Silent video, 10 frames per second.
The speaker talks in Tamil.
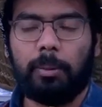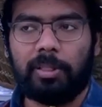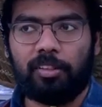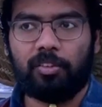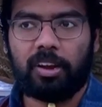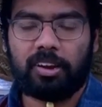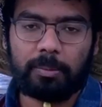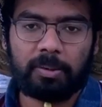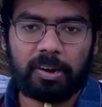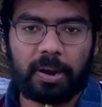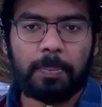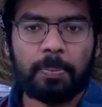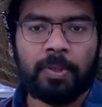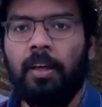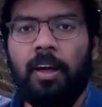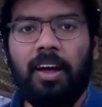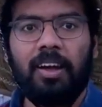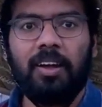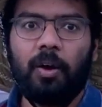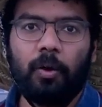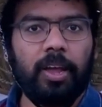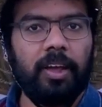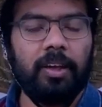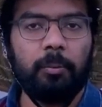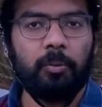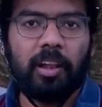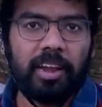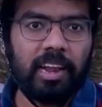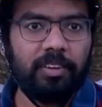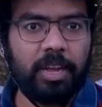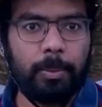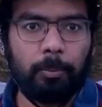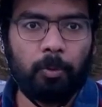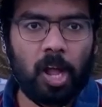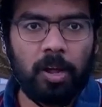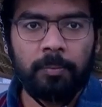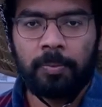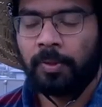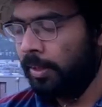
நான் பதில் சொல்ல ட்ரை பண்ணுறேன் ஓகே முதல் கேள்விக்கு இப்போ போகலாம்